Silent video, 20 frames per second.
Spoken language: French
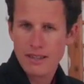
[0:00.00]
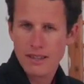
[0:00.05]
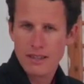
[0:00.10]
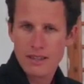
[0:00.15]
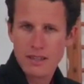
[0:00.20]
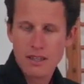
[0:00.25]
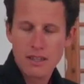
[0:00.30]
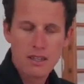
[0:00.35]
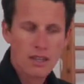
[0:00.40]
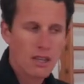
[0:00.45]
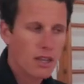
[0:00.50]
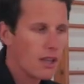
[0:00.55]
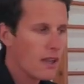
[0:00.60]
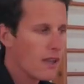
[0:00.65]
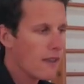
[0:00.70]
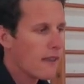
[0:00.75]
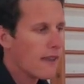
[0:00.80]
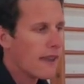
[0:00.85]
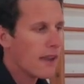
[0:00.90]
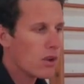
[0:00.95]
techniques.
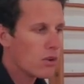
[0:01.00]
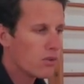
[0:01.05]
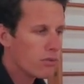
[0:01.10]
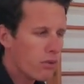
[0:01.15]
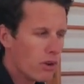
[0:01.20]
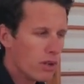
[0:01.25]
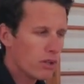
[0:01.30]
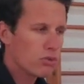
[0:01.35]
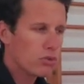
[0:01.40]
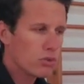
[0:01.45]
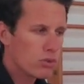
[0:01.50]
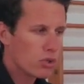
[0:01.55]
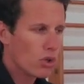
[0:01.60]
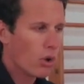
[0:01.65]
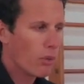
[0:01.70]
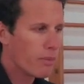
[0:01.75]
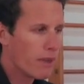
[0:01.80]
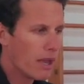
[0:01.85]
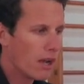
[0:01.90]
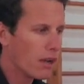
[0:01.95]
Et une fois que tu te
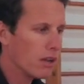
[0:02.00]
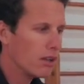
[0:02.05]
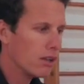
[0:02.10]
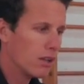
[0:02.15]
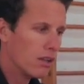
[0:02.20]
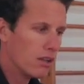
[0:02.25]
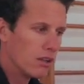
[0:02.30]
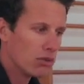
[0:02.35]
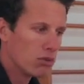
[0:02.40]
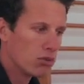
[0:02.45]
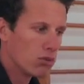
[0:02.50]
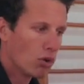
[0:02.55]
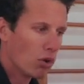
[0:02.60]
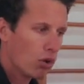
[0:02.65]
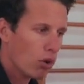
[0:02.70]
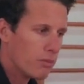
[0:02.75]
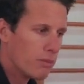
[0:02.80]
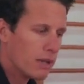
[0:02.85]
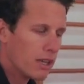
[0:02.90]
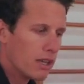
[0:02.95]
sens bien, tu
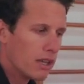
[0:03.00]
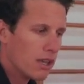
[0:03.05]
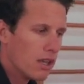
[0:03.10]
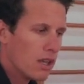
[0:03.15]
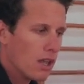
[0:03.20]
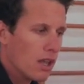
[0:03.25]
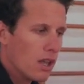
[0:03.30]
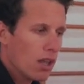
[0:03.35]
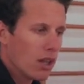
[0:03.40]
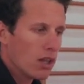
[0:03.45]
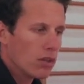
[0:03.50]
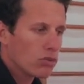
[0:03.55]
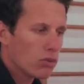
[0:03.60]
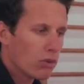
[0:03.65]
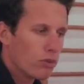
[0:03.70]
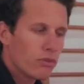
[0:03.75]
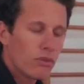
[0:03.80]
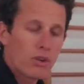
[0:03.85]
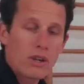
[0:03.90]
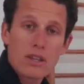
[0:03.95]
remets
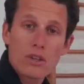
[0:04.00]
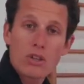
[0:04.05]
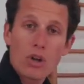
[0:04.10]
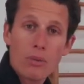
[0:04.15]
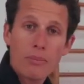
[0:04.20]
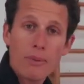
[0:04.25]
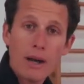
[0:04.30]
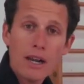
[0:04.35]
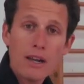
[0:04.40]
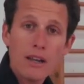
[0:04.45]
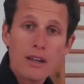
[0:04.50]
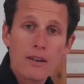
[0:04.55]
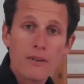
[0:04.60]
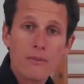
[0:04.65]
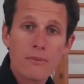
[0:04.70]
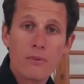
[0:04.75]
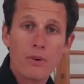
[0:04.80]
ton volet normal,